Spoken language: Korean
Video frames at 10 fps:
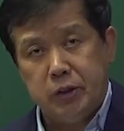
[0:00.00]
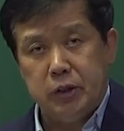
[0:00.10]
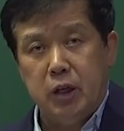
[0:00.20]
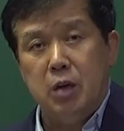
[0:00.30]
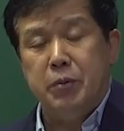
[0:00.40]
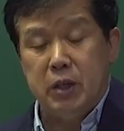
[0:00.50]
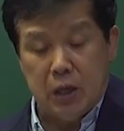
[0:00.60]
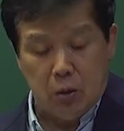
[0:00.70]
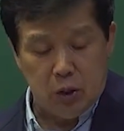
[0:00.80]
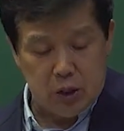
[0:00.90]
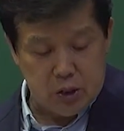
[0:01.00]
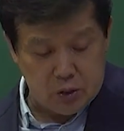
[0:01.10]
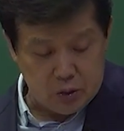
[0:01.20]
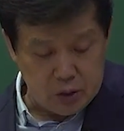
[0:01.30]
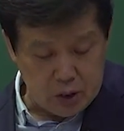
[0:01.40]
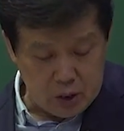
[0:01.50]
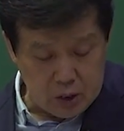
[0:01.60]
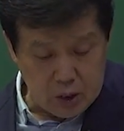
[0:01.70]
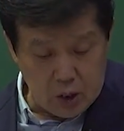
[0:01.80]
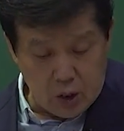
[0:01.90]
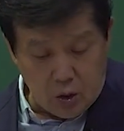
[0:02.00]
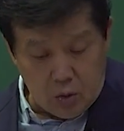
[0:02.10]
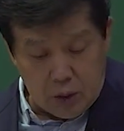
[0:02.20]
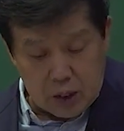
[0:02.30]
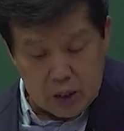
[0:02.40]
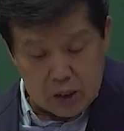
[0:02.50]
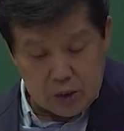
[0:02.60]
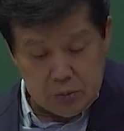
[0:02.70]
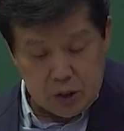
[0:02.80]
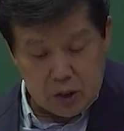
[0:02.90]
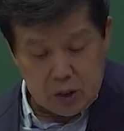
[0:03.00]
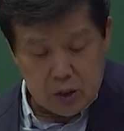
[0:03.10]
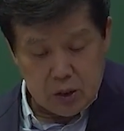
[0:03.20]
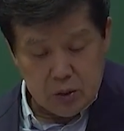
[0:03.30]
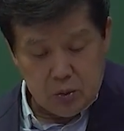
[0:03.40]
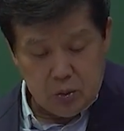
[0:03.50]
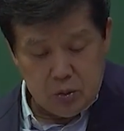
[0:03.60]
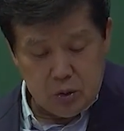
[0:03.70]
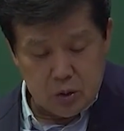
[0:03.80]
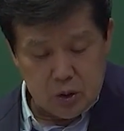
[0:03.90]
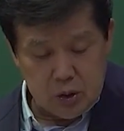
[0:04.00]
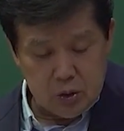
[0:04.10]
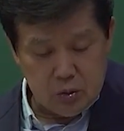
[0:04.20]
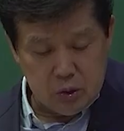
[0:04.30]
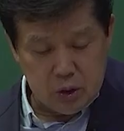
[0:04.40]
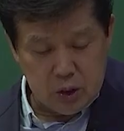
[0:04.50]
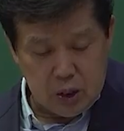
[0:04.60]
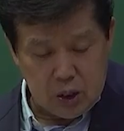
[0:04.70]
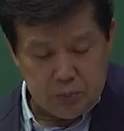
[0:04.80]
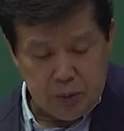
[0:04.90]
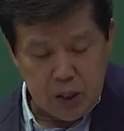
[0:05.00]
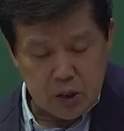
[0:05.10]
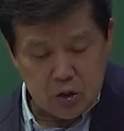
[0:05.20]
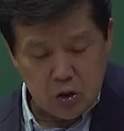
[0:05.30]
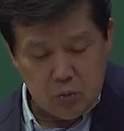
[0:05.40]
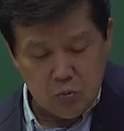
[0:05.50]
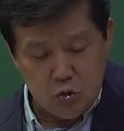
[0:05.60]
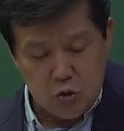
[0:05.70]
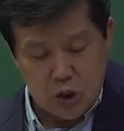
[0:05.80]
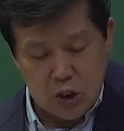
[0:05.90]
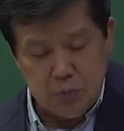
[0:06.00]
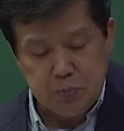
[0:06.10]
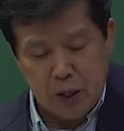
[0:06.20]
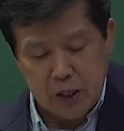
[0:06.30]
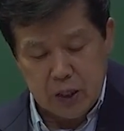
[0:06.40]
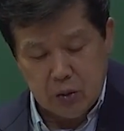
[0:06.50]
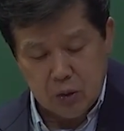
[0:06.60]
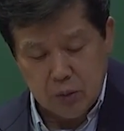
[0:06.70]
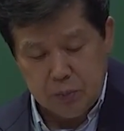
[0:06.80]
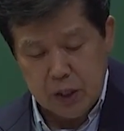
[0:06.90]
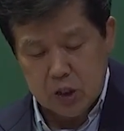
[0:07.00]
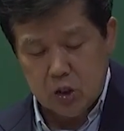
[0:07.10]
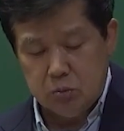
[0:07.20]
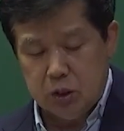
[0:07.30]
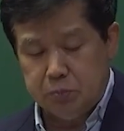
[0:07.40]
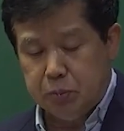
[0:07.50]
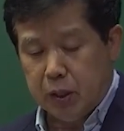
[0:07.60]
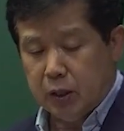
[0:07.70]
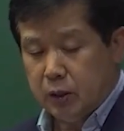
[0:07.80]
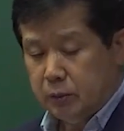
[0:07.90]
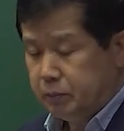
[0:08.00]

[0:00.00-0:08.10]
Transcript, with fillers: 켈빈이 나오겠죠. 얼마가 나왔습니까? 이거는 우리가 8.28이 나오네 8.28. 어?